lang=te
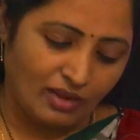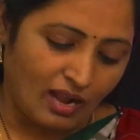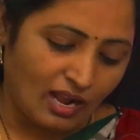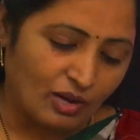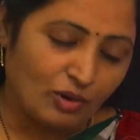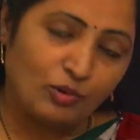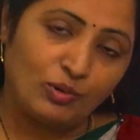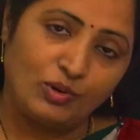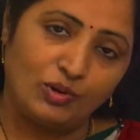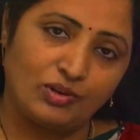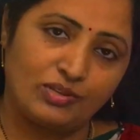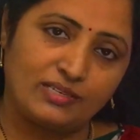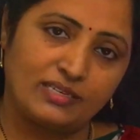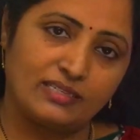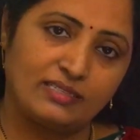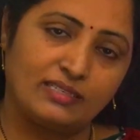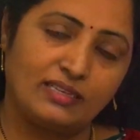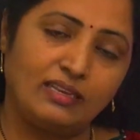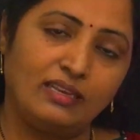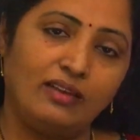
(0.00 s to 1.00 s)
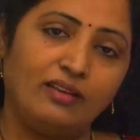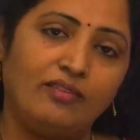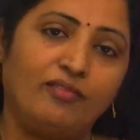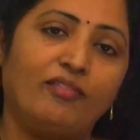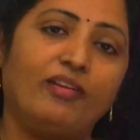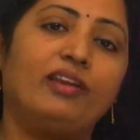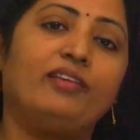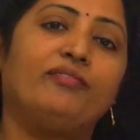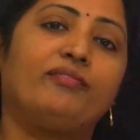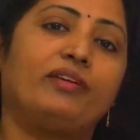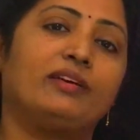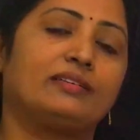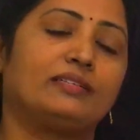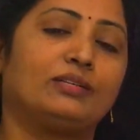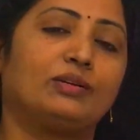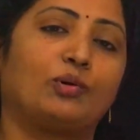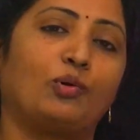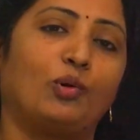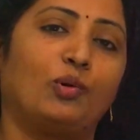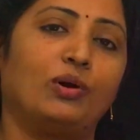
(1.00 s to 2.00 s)
అకౌంట్ వచ్చేసి
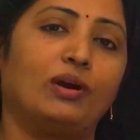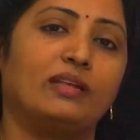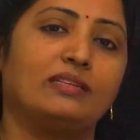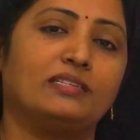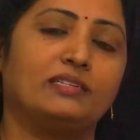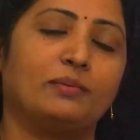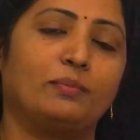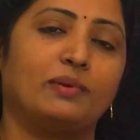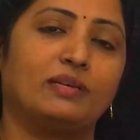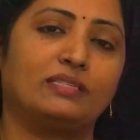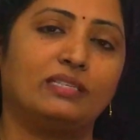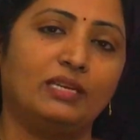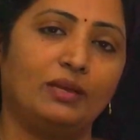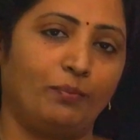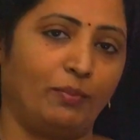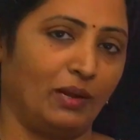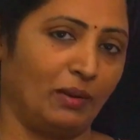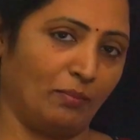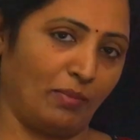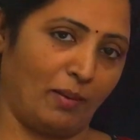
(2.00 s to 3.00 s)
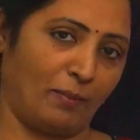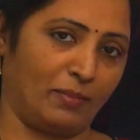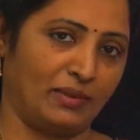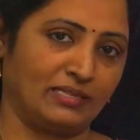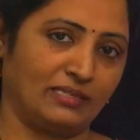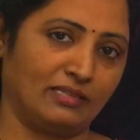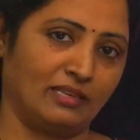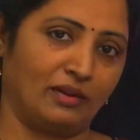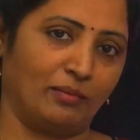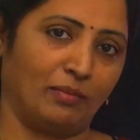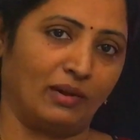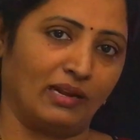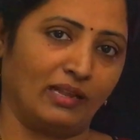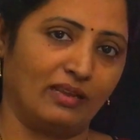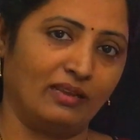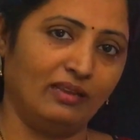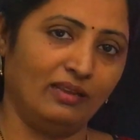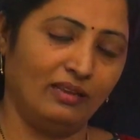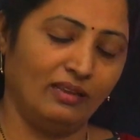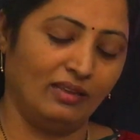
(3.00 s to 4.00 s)
వెరిఫికేషన్ కోడ్ అని చెప్పేసి ఈ పిన్ పంపిస్తారు
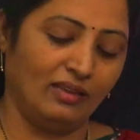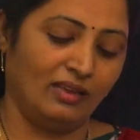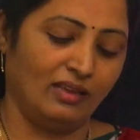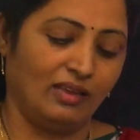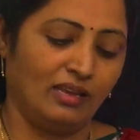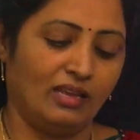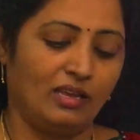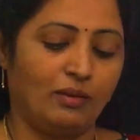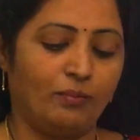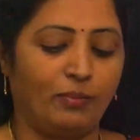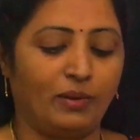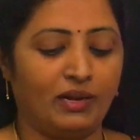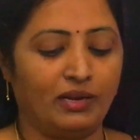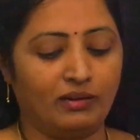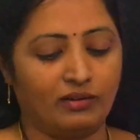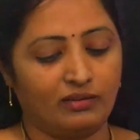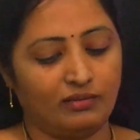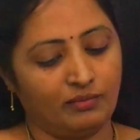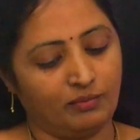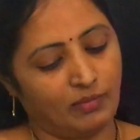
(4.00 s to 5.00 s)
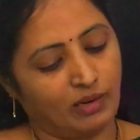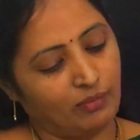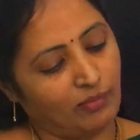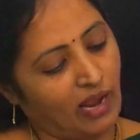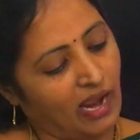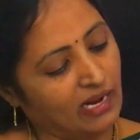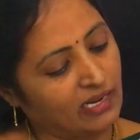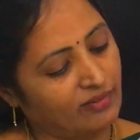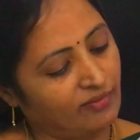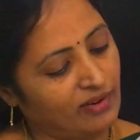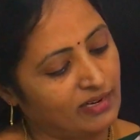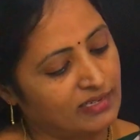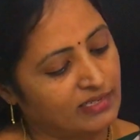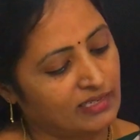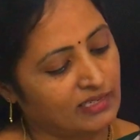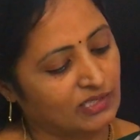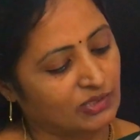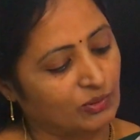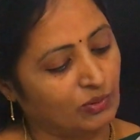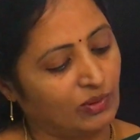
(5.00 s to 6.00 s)
మనకి ఈ పిన్ను మనం యాక్టివేట్
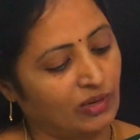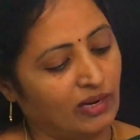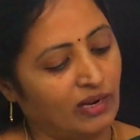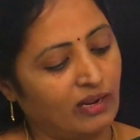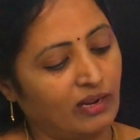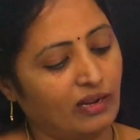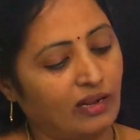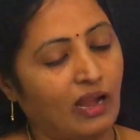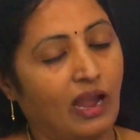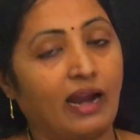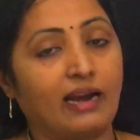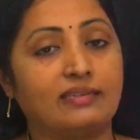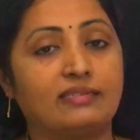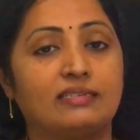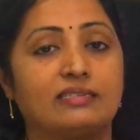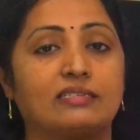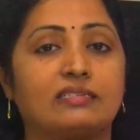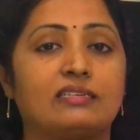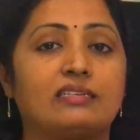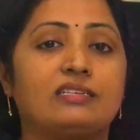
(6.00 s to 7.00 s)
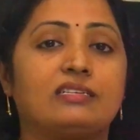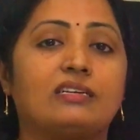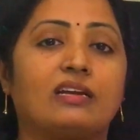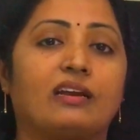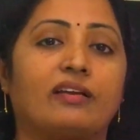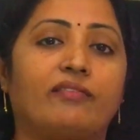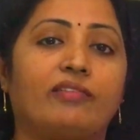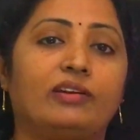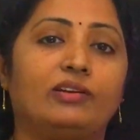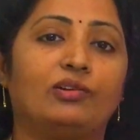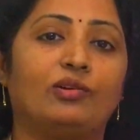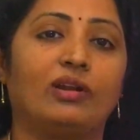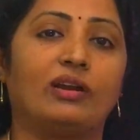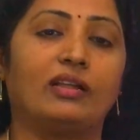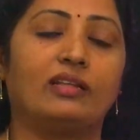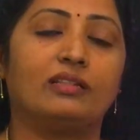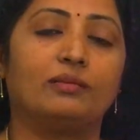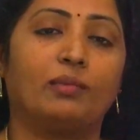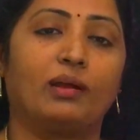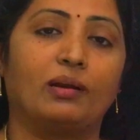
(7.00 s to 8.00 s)
చేసుకుంటే యాడ్సెన్స్ నుంచి రెవెన్యూ
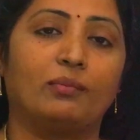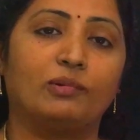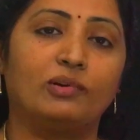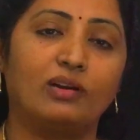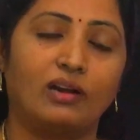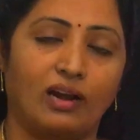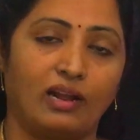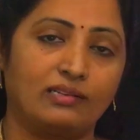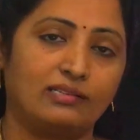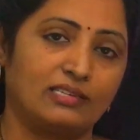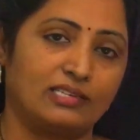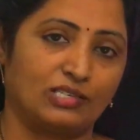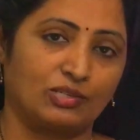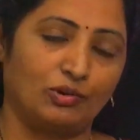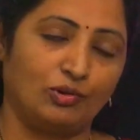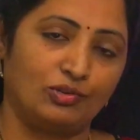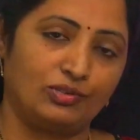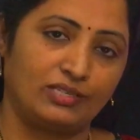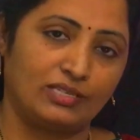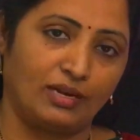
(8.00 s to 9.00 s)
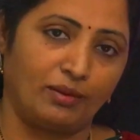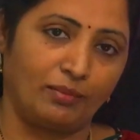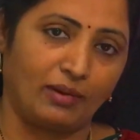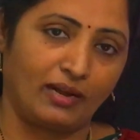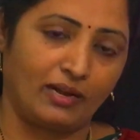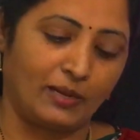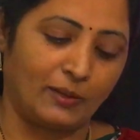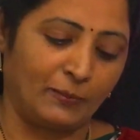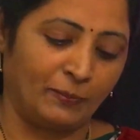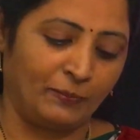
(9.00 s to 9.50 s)
అనేది మనము డ్రా చేసుకోవచ్చు అనమాట